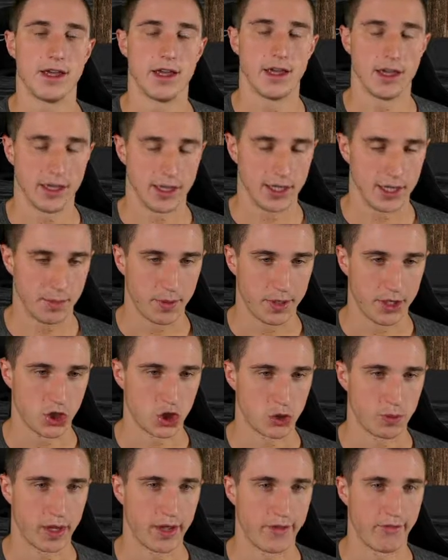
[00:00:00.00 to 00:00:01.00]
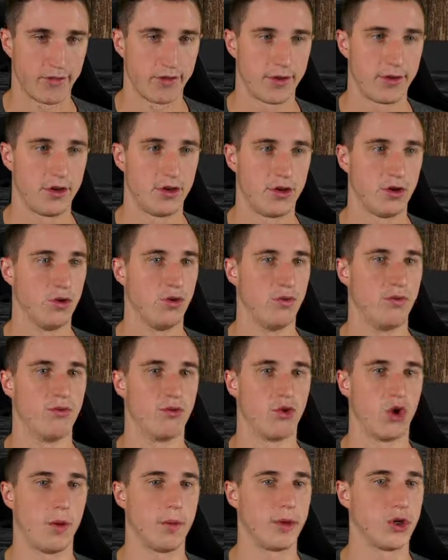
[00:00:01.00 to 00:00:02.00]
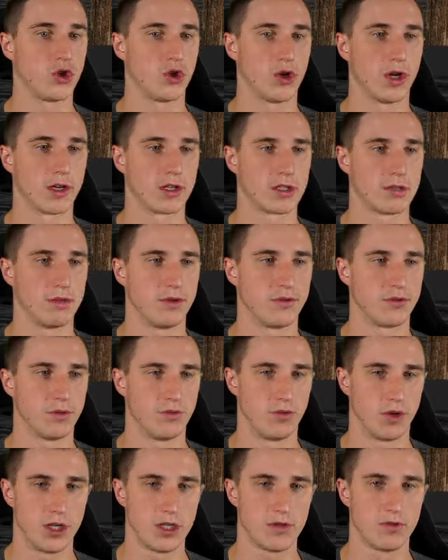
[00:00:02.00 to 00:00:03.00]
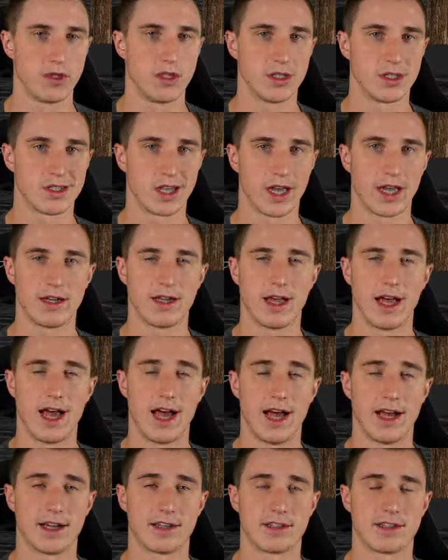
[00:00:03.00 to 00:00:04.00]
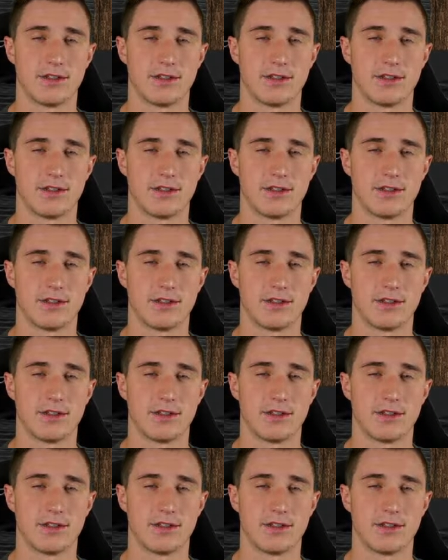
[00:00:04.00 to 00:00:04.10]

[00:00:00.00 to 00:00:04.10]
Ich bin gespannt und freue mich schon langsam auf den Release. Wieder Zeit. Acht